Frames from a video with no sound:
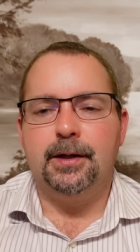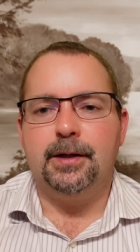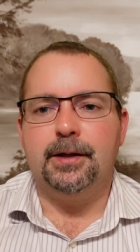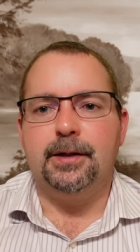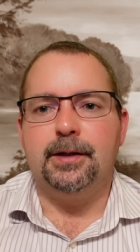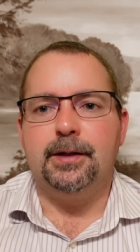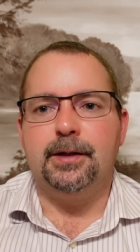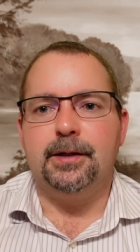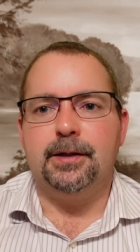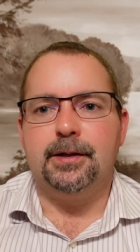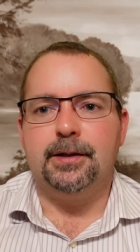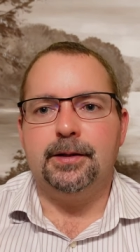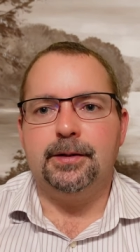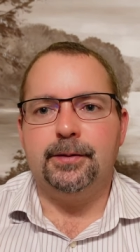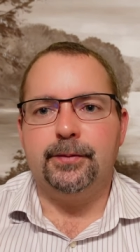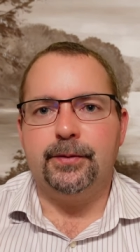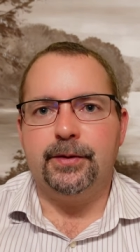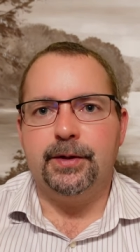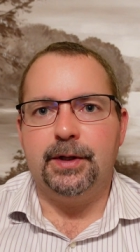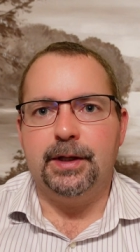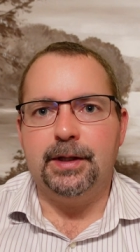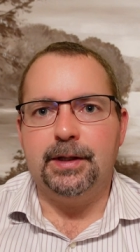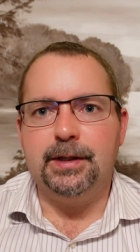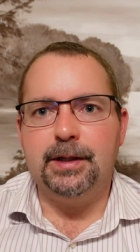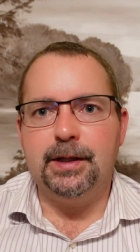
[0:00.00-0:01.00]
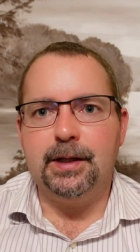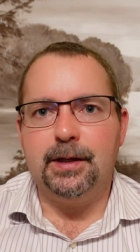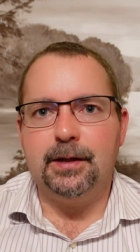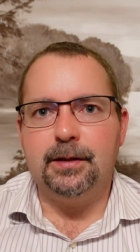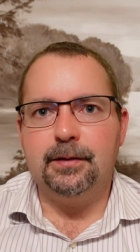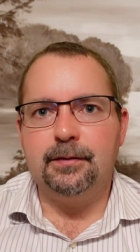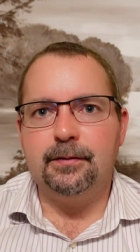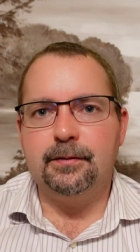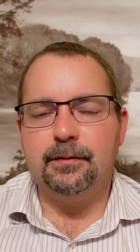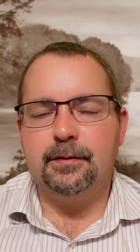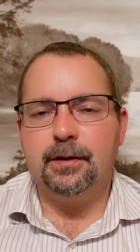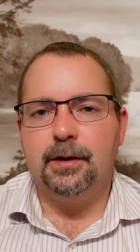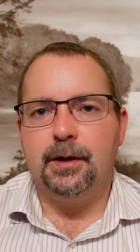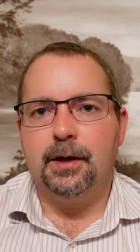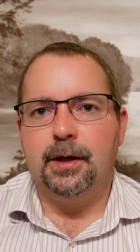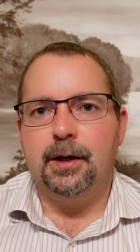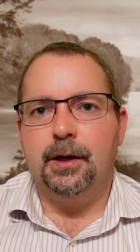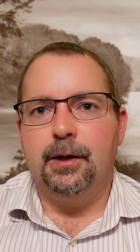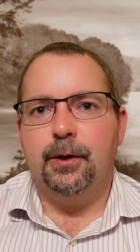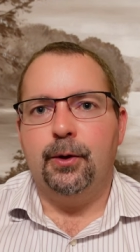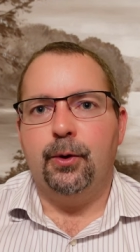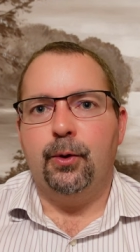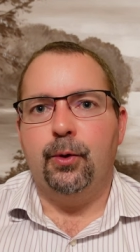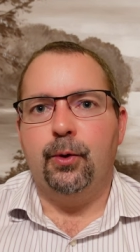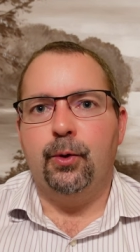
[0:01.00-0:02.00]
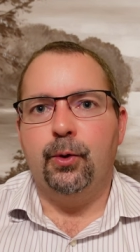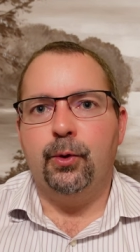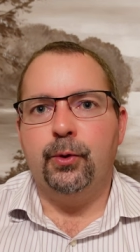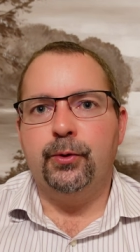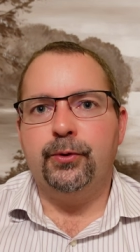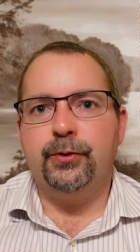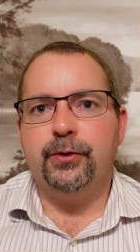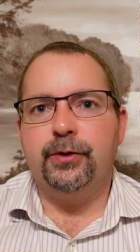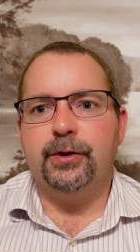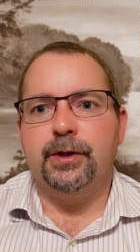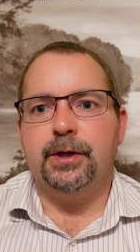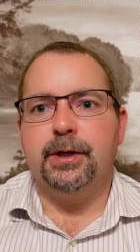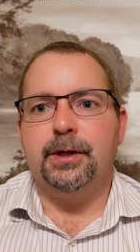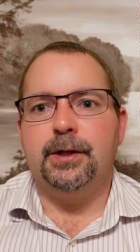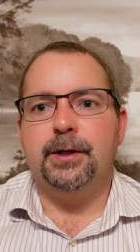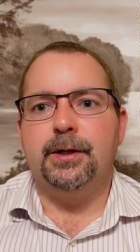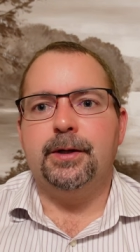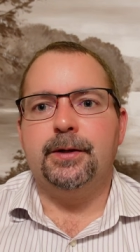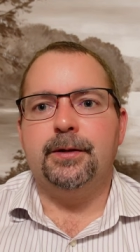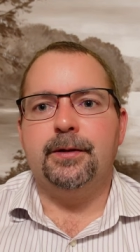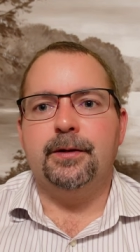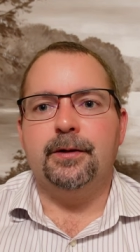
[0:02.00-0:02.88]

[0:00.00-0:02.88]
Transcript: Äh, tätig ist. Und äh,